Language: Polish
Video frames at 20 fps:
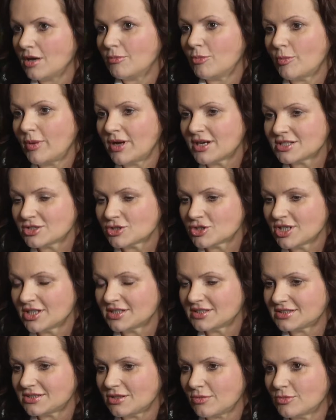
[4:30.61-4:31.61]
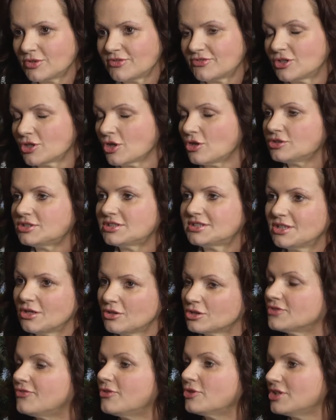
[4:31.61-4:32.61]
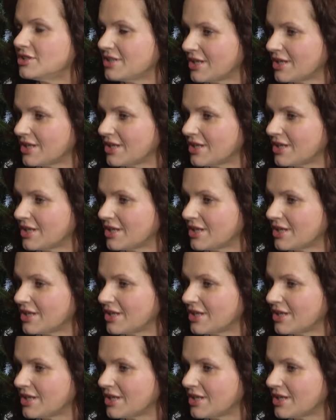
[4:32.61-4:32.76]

Bo bardzo często my w trosce o swoich